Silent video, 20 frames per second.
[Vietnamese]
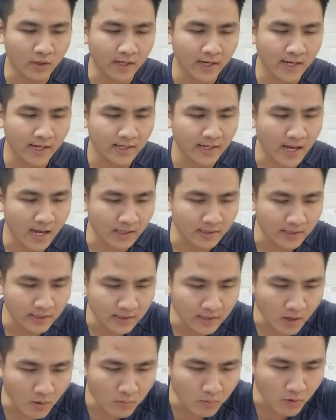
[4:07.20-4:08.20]
nghe nhạc
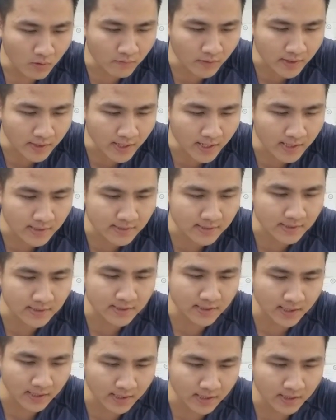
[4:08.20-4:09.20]
thì không có vấn đề gì
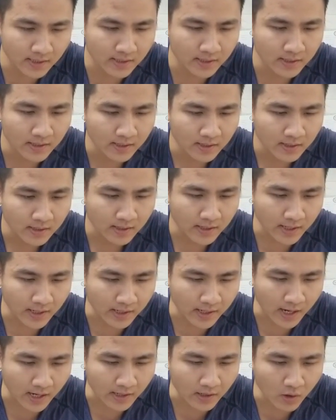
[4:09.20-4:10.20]
chê
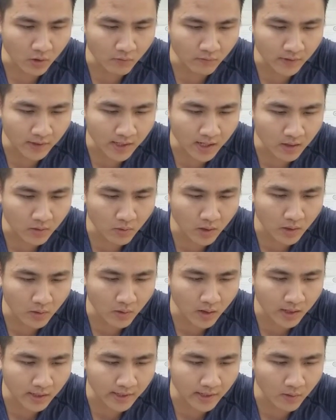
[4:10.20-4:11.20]
kể cả đấu với các loại
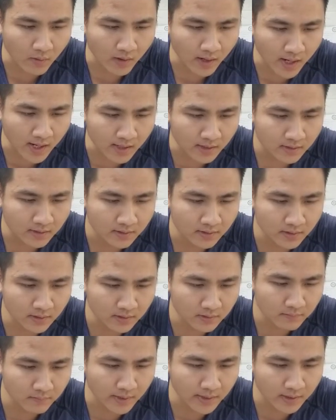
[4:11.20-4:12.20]
loa kéo khác
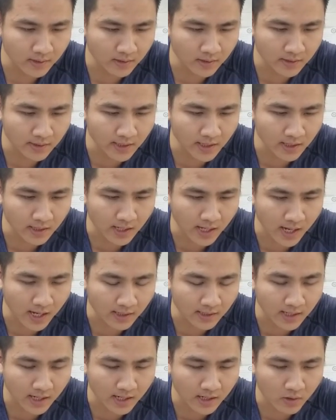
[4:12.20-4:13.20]
nhưng mình hơi tiếc là
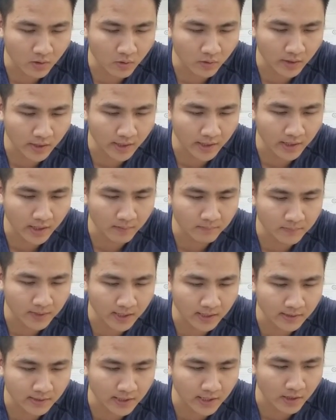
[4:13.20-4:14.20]
hát karaoke âm
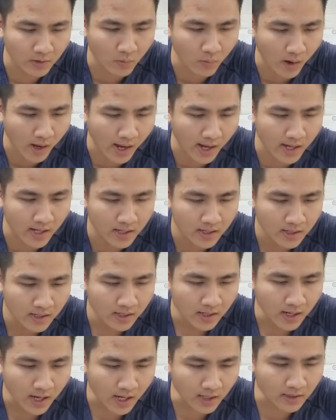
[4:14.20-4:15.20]
thanh tệ quá
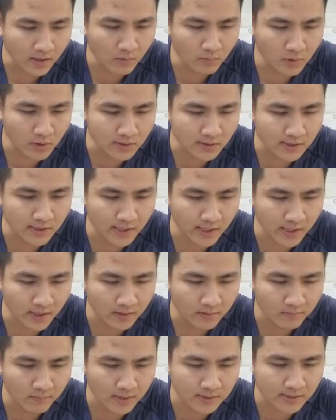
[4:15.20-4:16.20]
hát không được gì
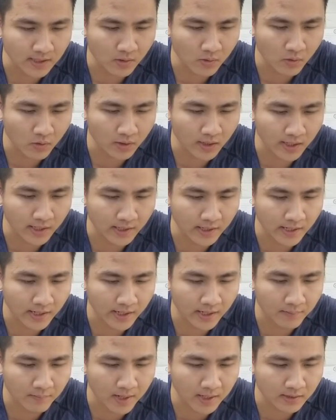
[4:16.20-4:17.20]
hết mà sao con này
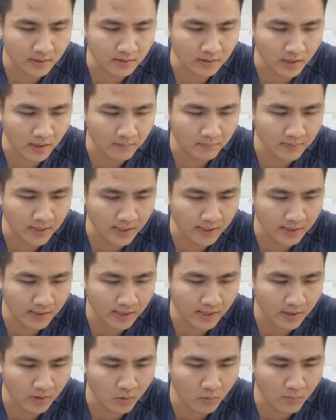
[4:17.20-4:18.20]
nghe bạn thử âm thanh
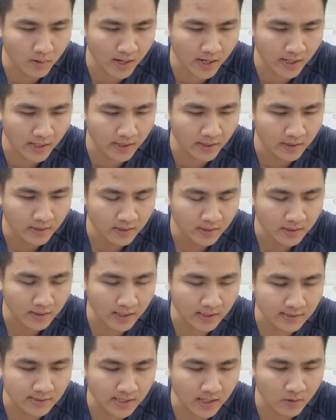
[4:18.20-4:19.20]
nghe cũng hay
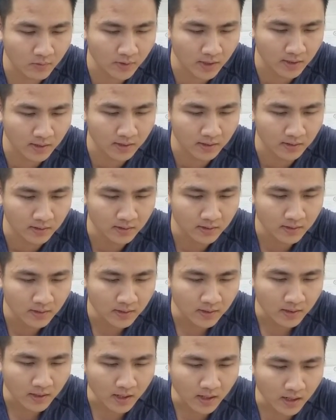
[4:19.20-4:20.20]
là sao nhờ
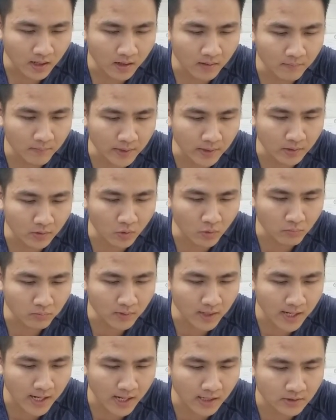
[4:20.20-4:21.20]
à, mình
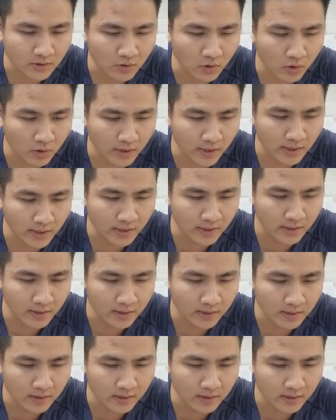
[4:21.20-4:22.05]
cũng là Sony